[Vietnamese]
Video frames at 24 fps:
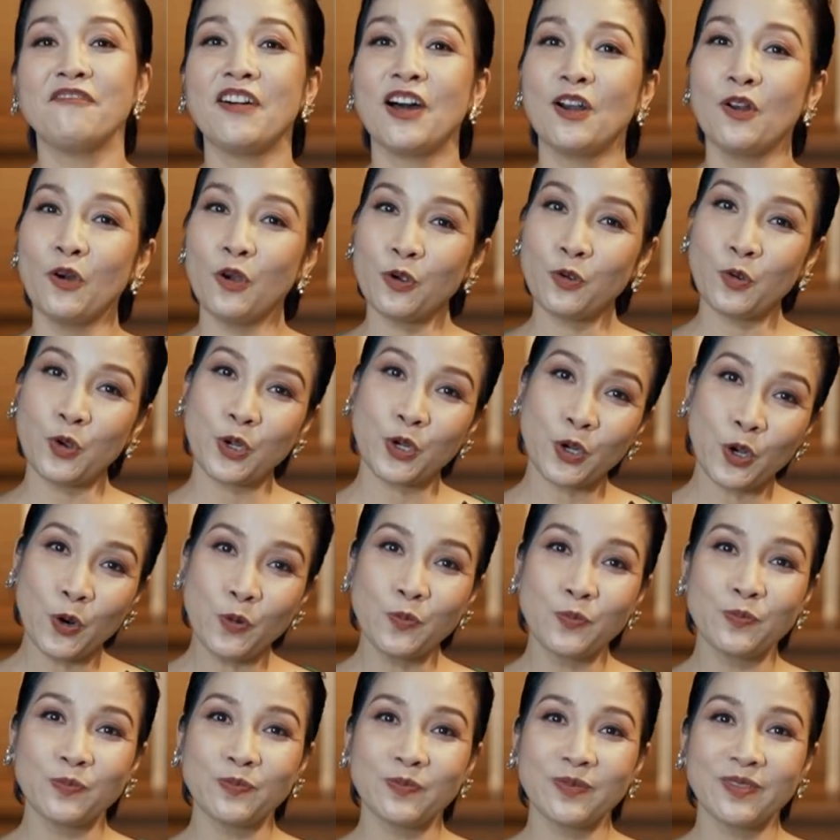và lỗi cuối
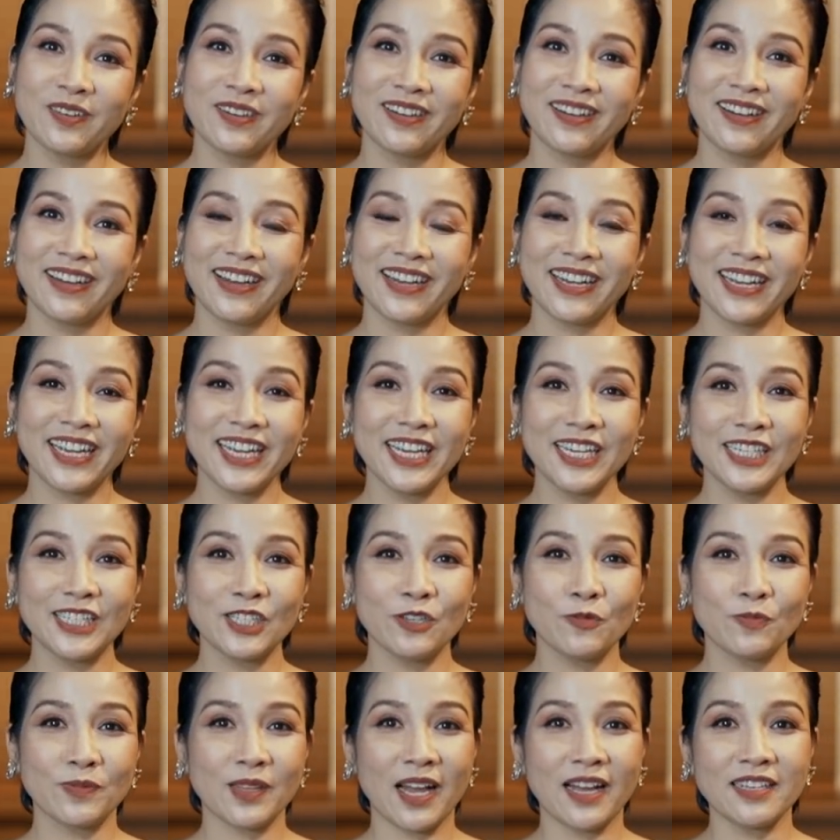cùng
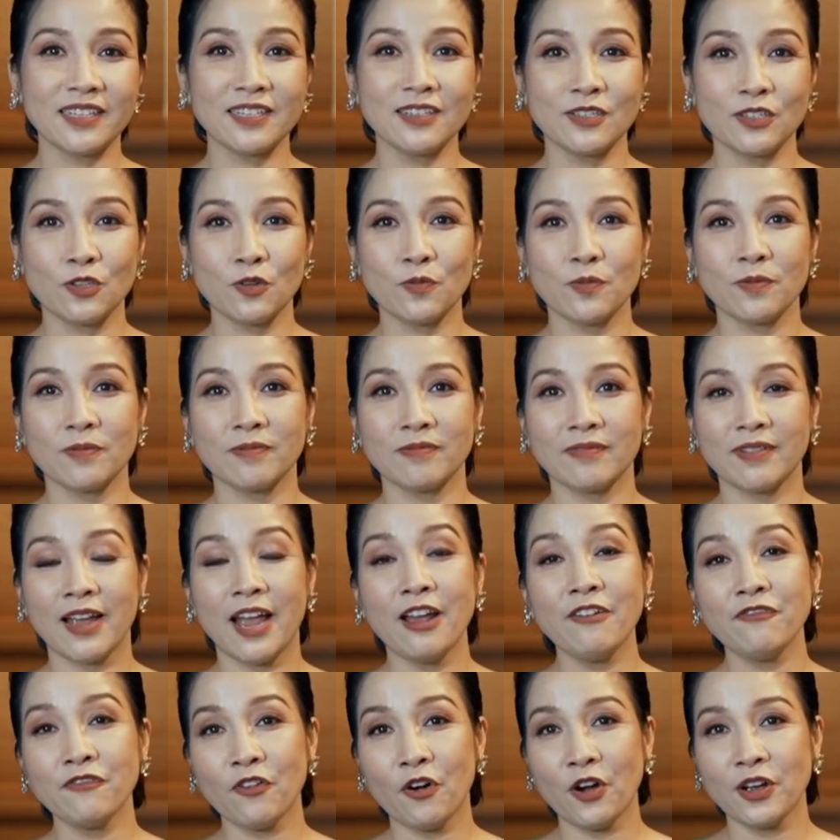khi chúng ta sử dụng
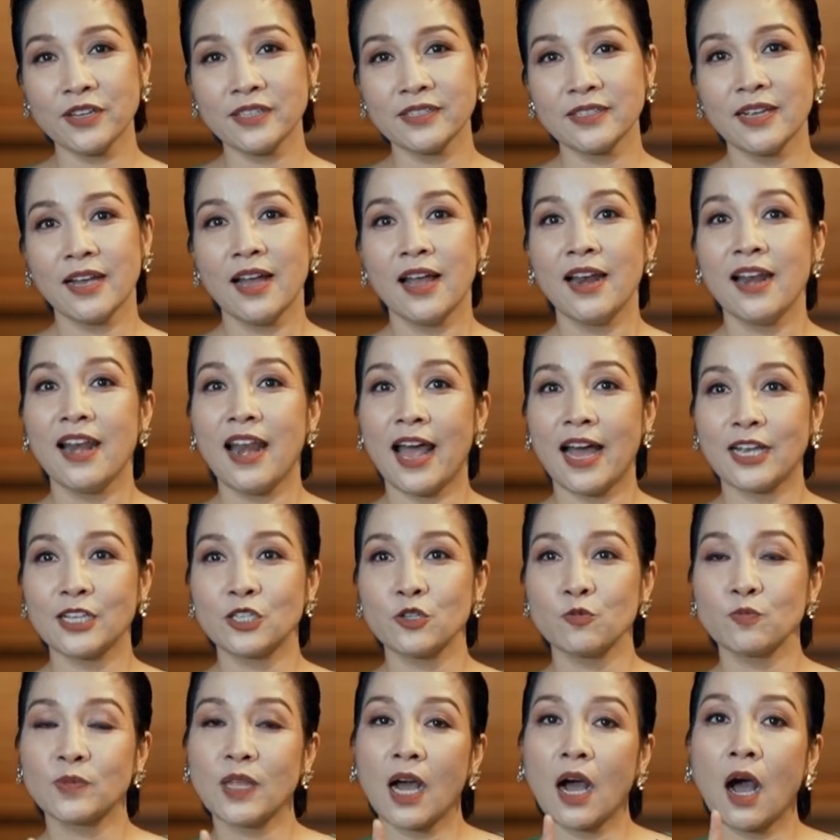head voice
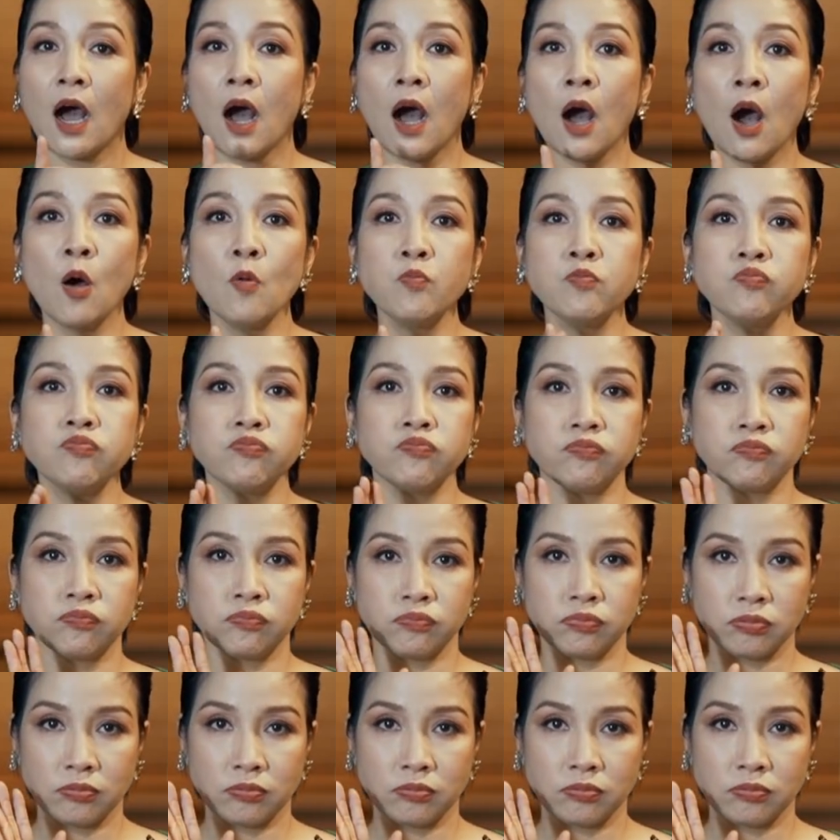là chúng ta không